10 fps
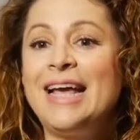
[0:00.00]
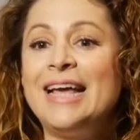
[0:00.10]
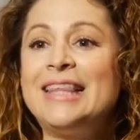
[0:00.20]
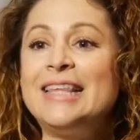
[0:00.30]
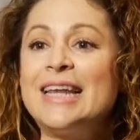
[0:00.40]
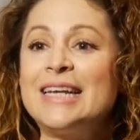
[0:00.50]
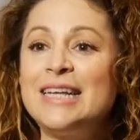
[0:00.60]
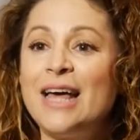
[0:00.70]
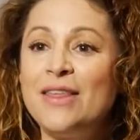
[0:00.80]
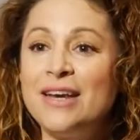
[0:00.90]
que te
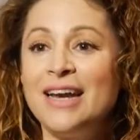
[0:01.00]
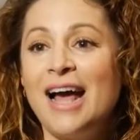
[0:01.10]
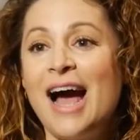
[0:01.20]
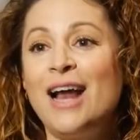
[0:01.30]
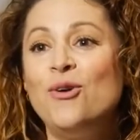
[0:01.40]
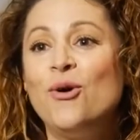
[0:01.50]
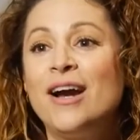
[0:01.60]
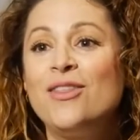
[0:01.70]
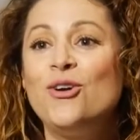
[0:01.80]
trasladen al lugar